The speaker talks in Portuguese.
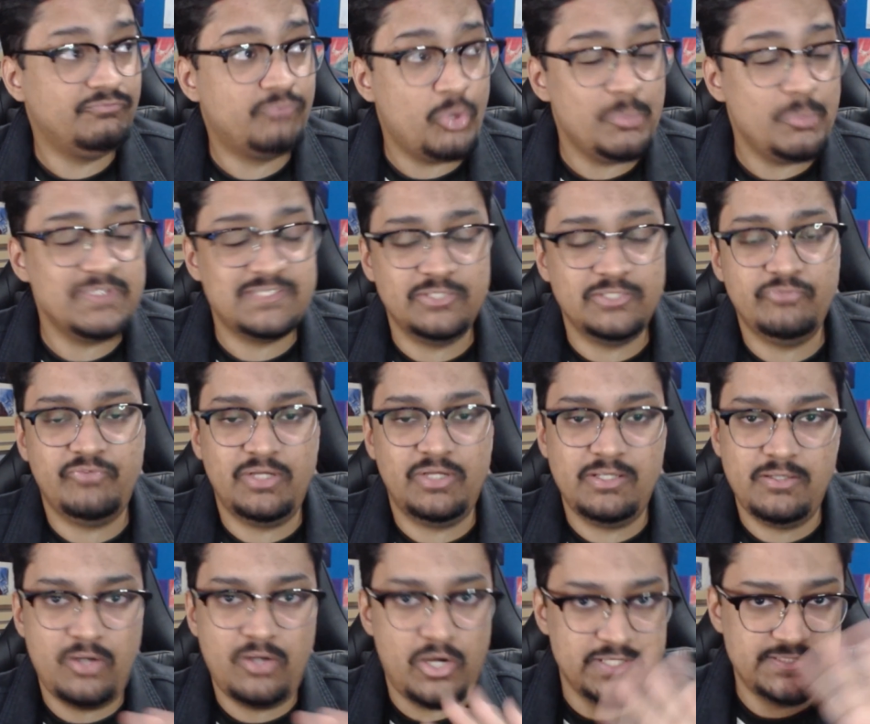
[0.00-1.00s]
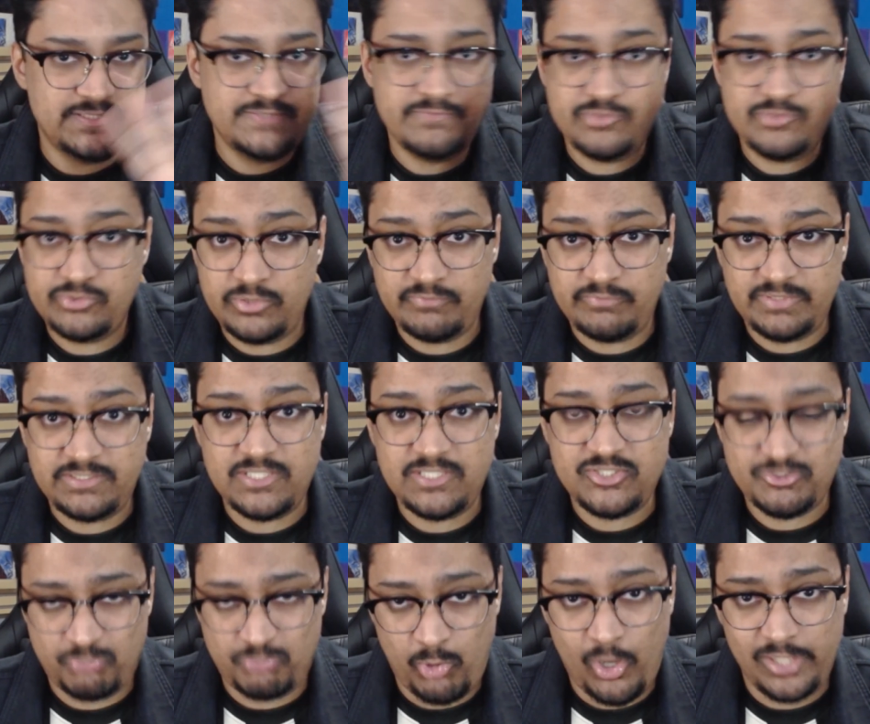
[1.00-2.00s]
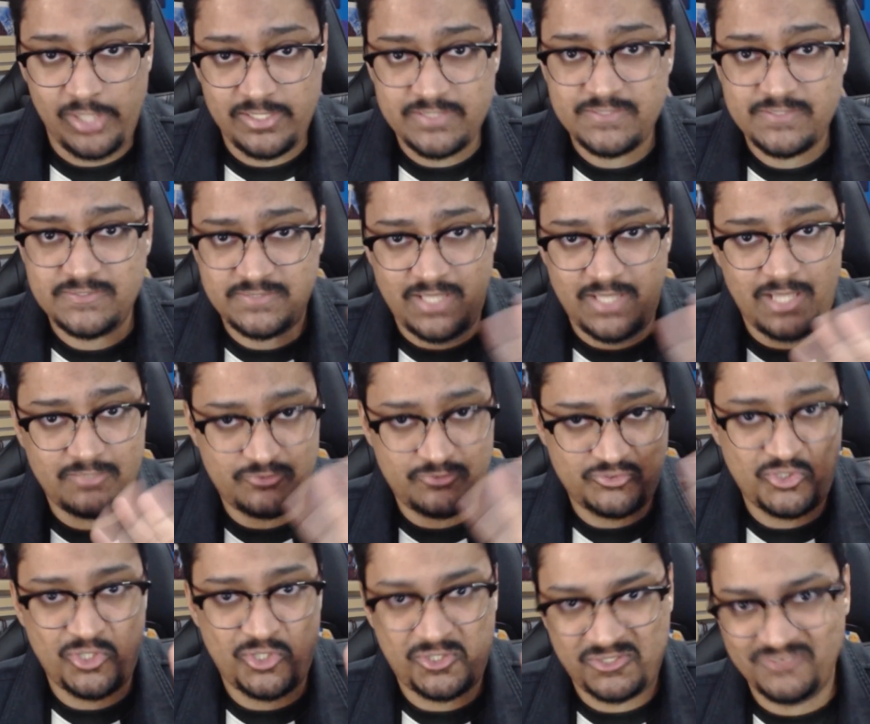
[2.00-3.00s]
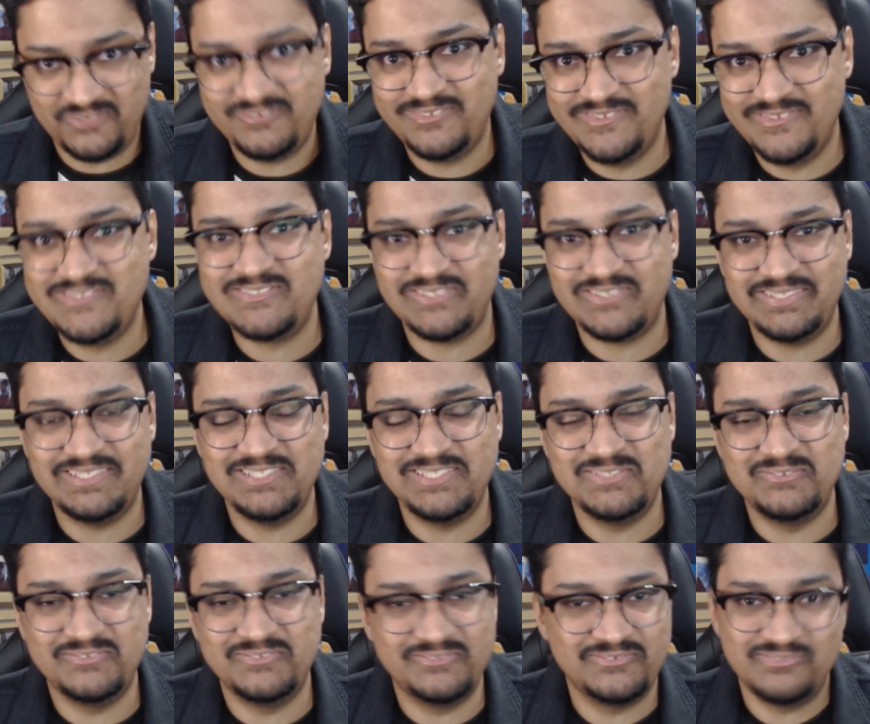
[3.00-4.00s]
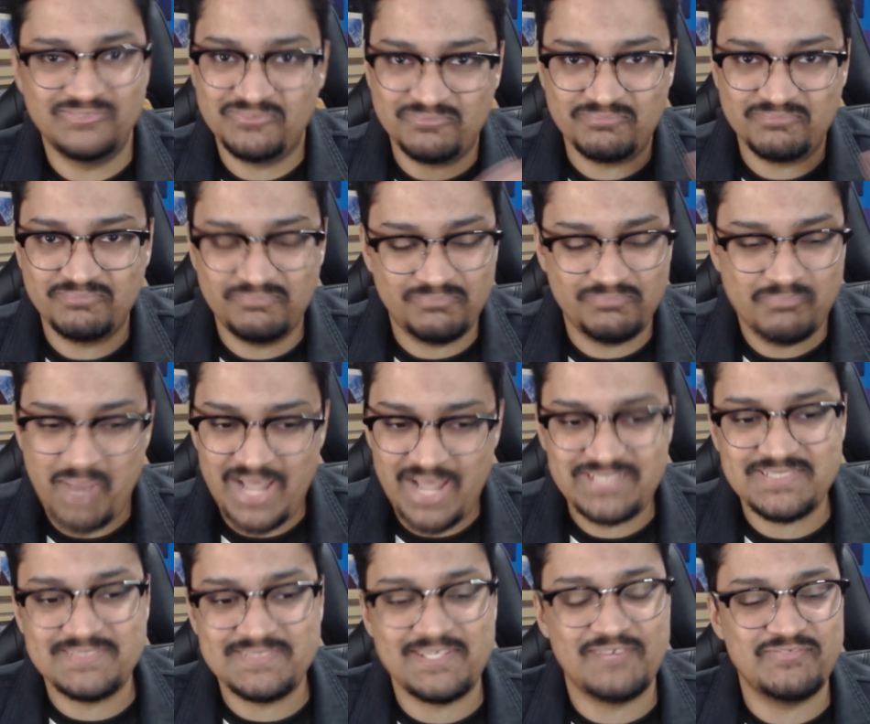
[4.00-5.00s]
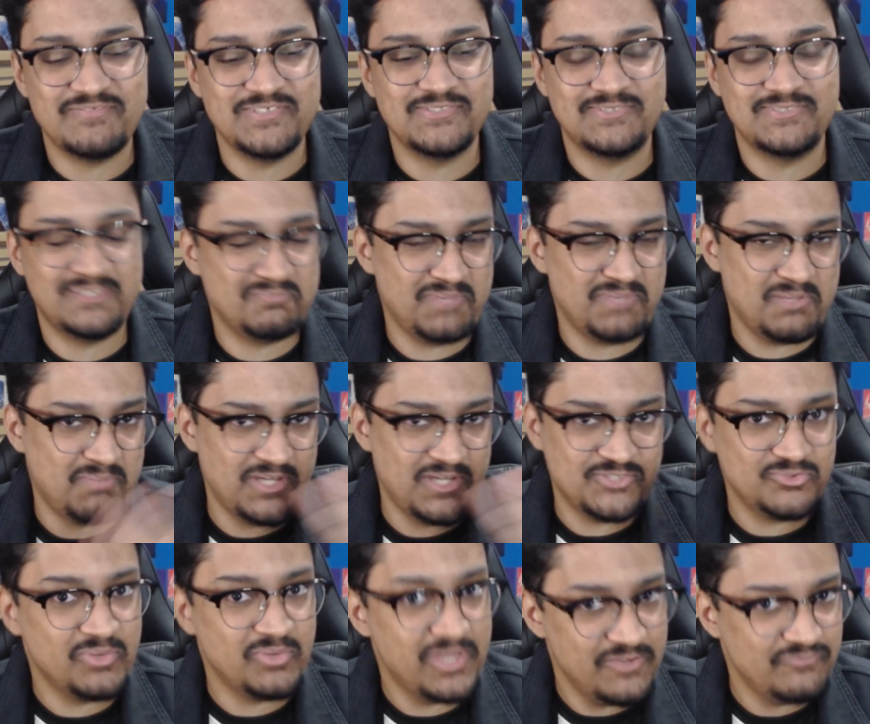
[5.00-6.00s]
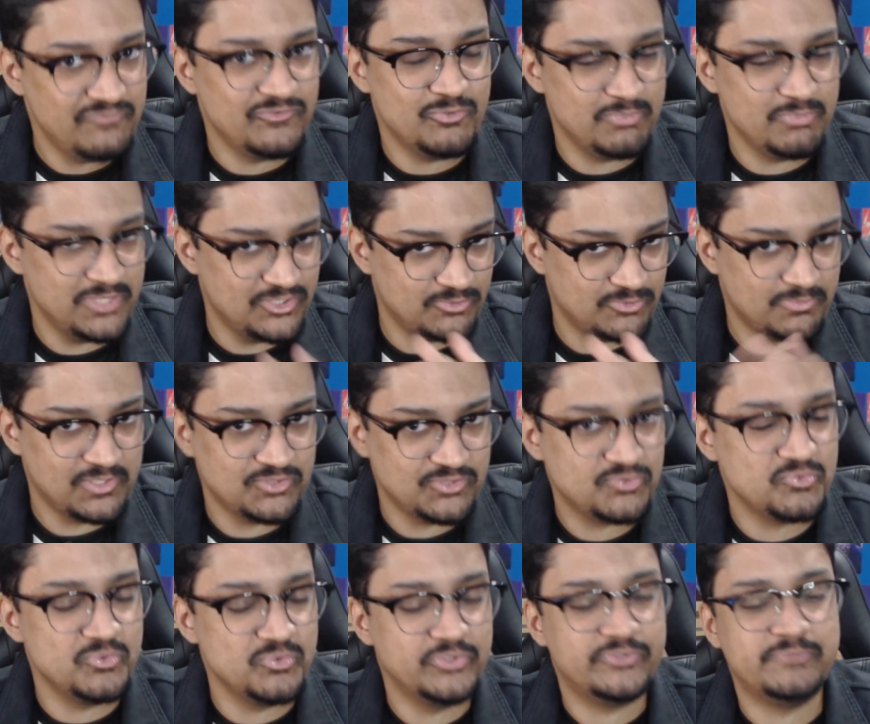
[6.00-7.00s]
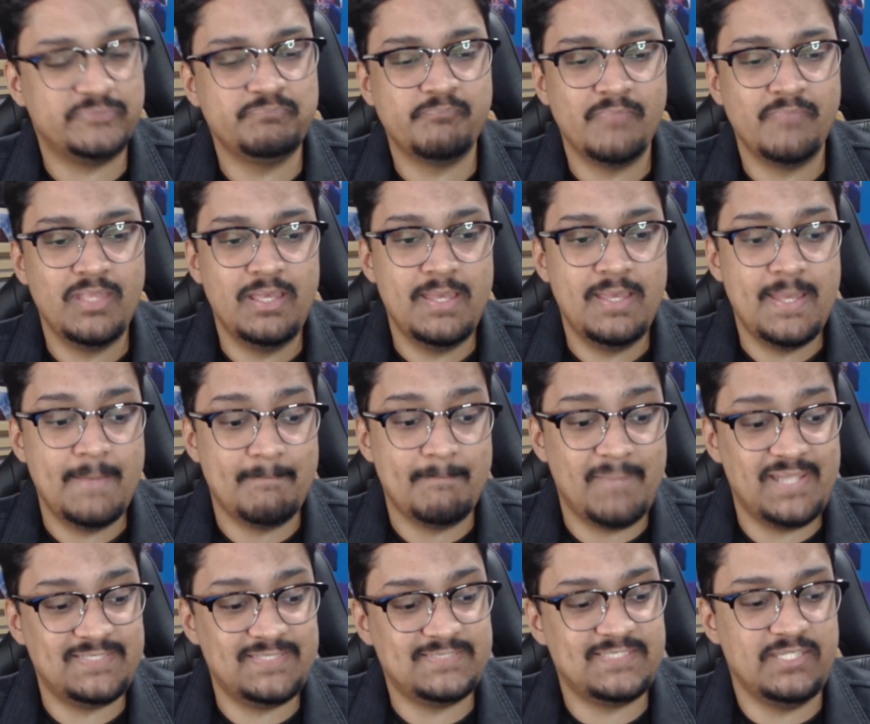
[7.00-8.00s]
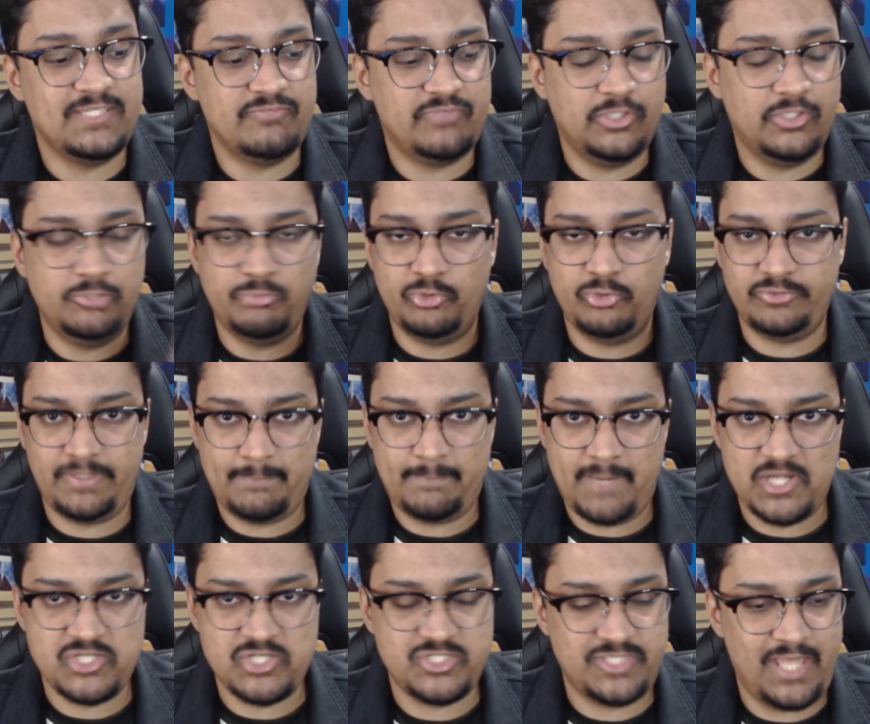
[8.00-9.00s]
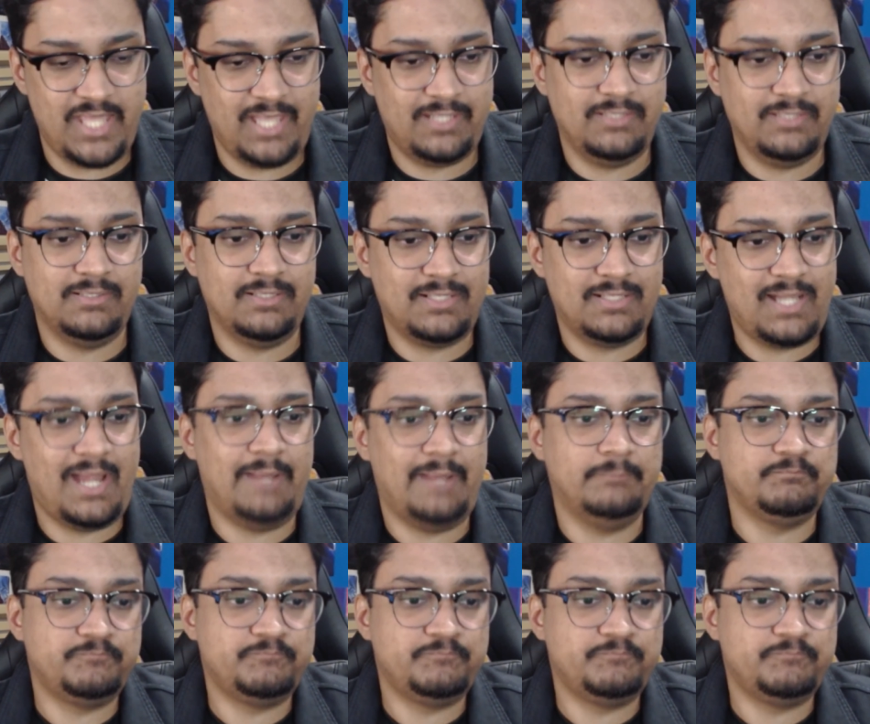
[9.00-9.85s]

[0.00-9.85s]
Começando. Ó, esse vídeo não vai ter spoilers, tá? Só, só dando mais esse aviso também, é mais um review mesmo, mais curto. Mas assim, fala um pouco da parte técnica. Cara,